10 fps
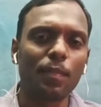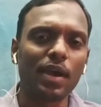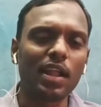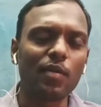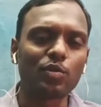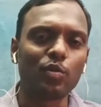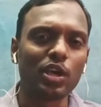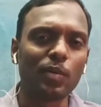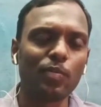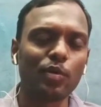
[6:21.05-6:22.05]
பேனாவை
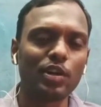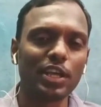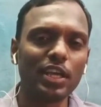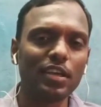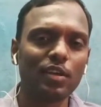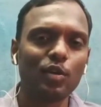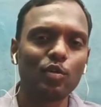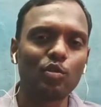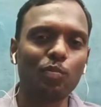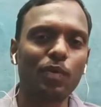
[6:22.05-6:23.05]
தூக்கி போட்டு
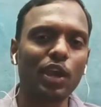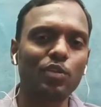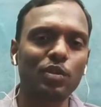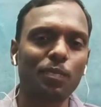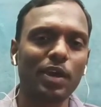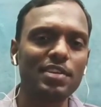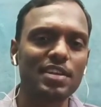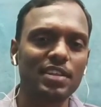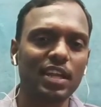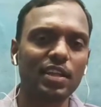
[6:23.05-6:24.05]
துப்பாக்கிசோட
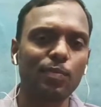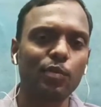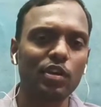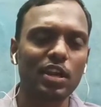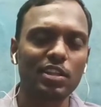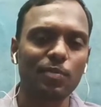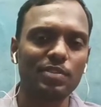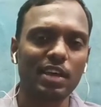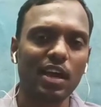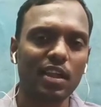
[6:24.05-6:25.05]
பயிற்சி எடுத்துக்கிட்டு போர்க்களத்தில்
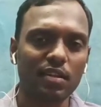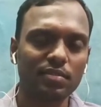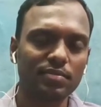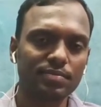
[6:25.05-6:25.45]
போய் சாகிறாரு